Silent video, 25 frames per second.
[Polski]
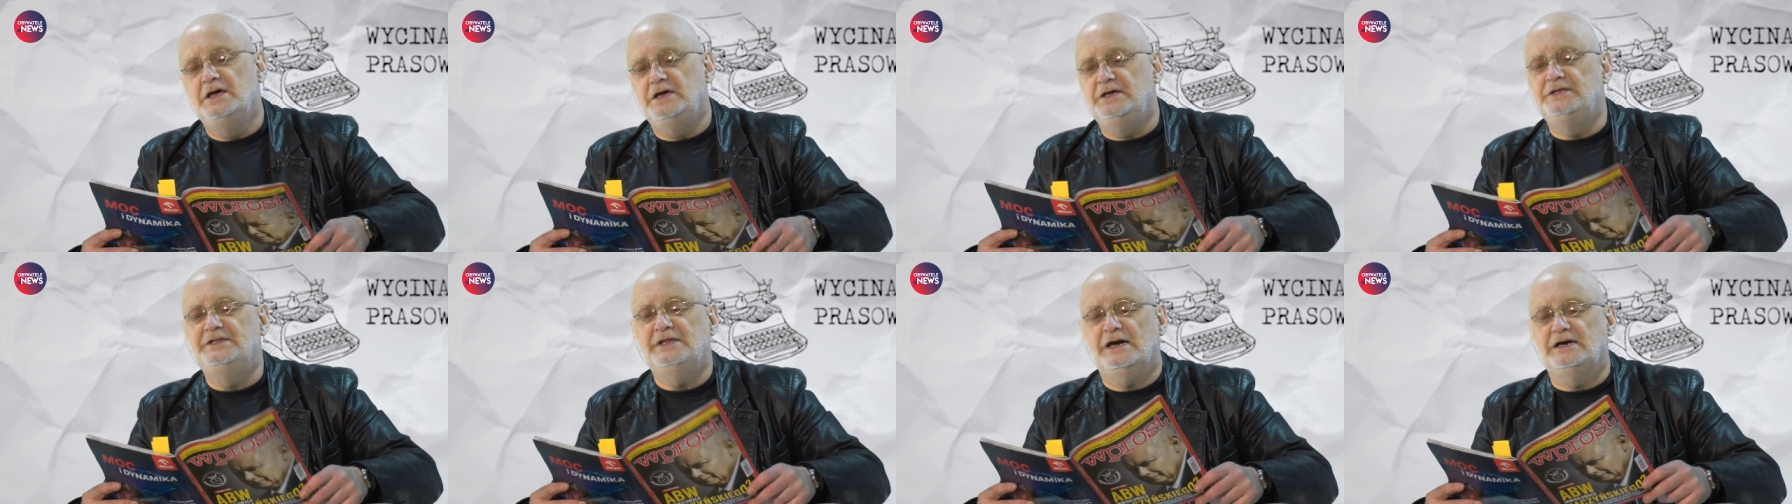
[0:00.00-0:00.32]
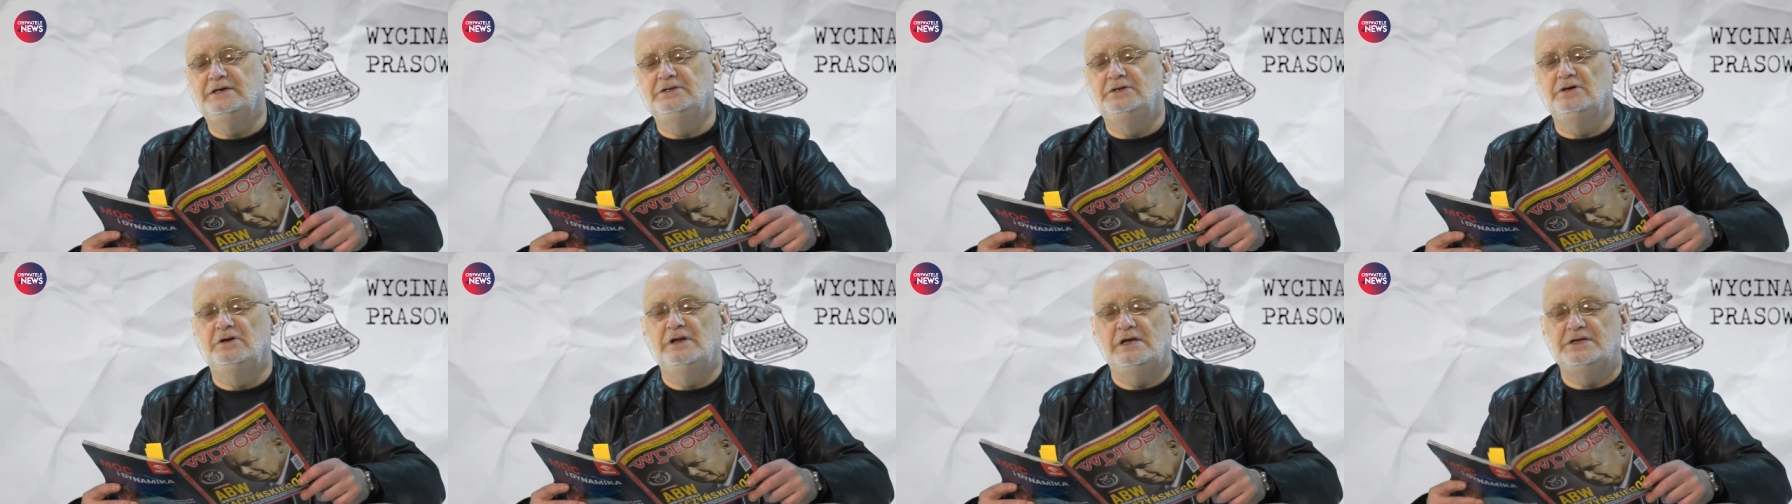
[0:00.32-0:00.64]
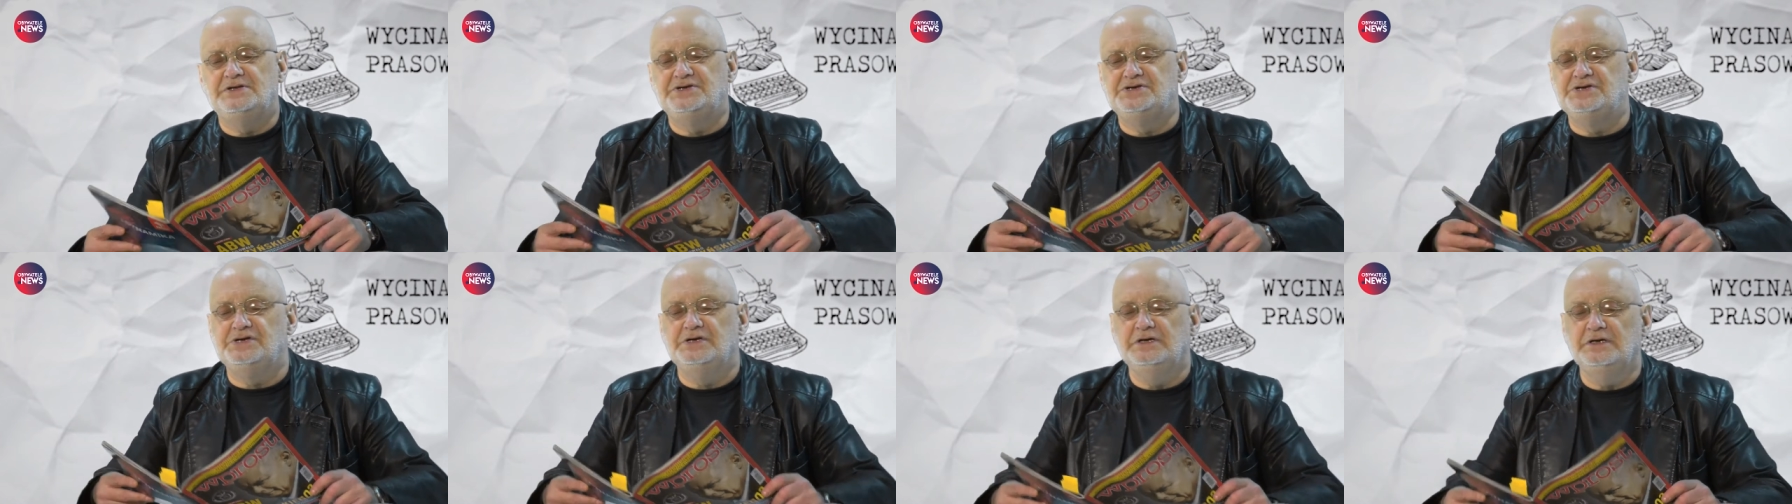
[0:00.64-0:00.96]
i tak to
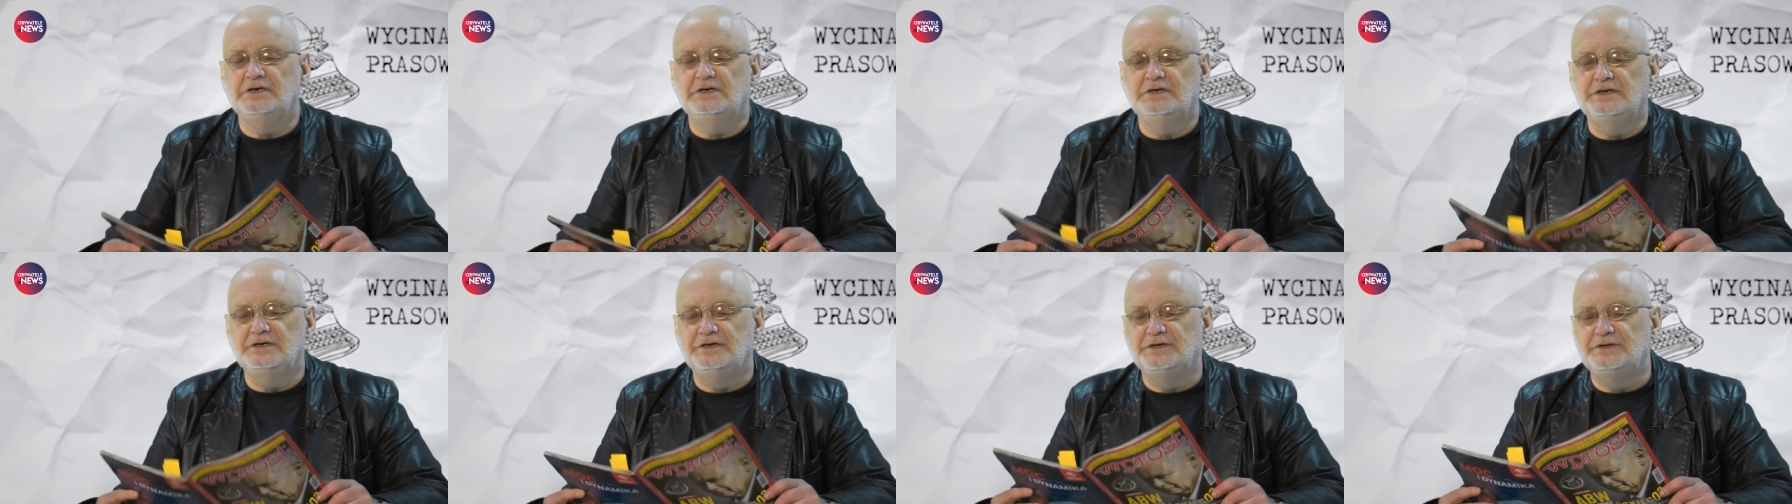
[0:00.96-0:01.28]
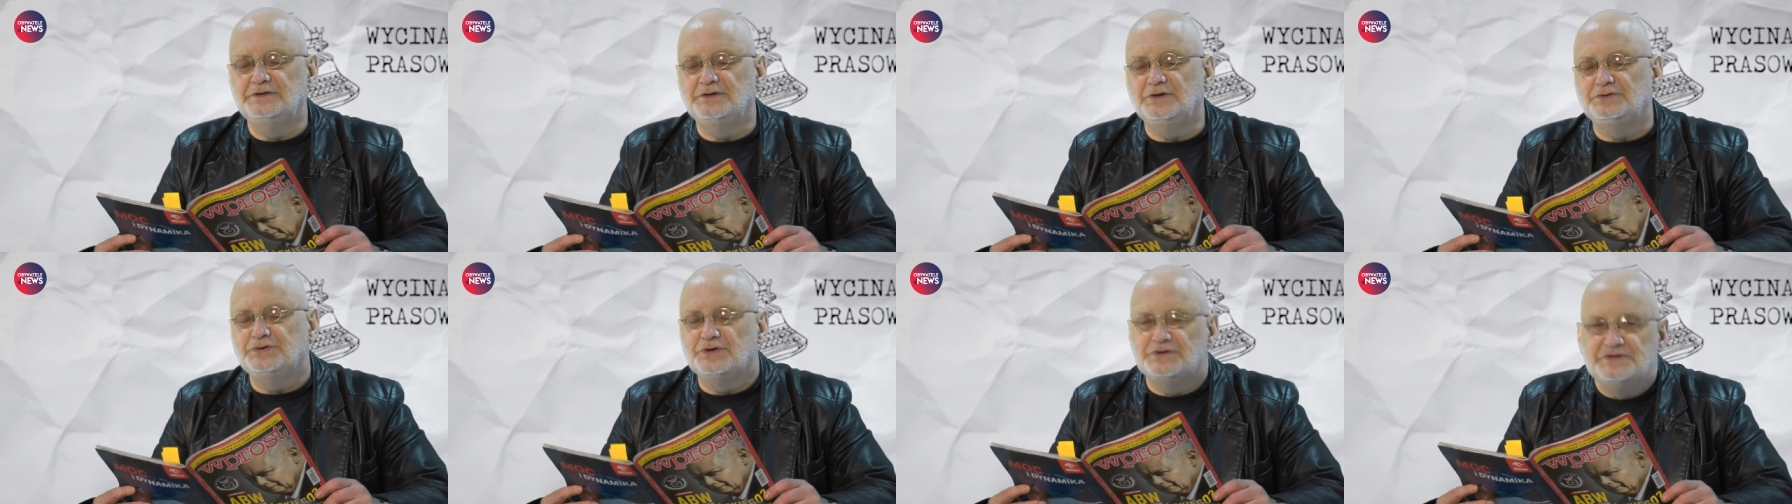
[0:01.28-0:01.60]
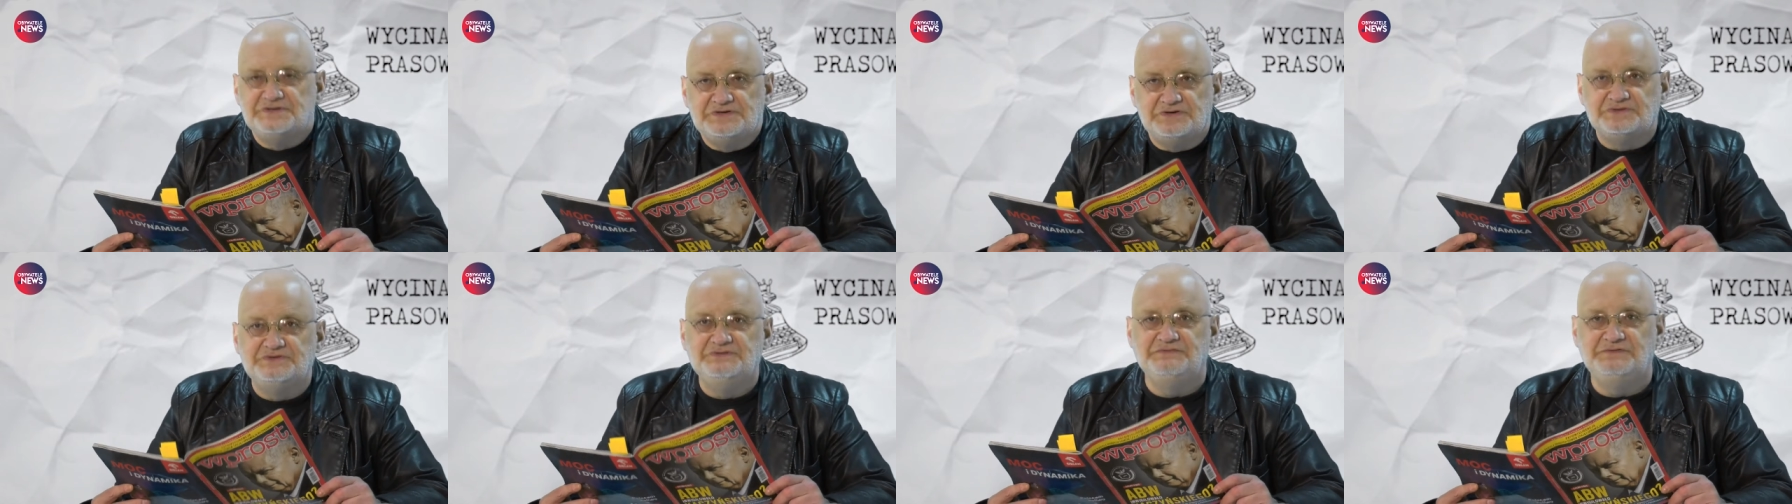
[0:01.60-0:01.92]
leci. Y, no to
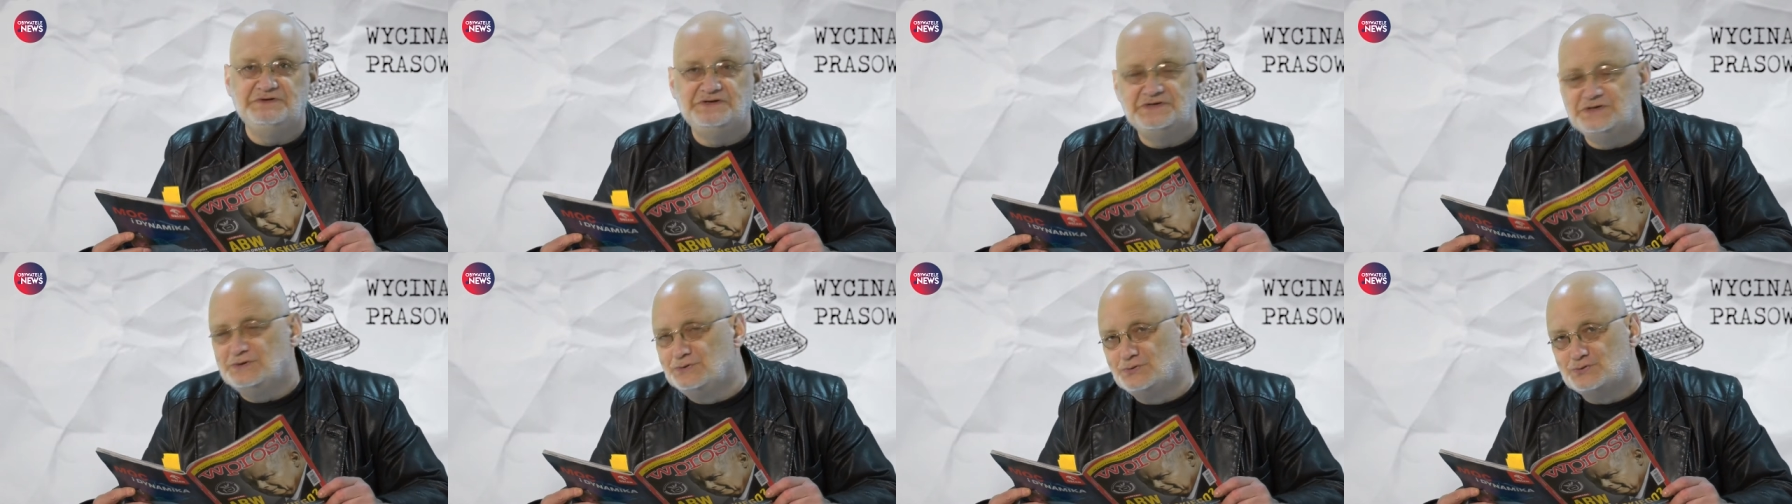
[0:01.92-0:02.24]
jest oczywiście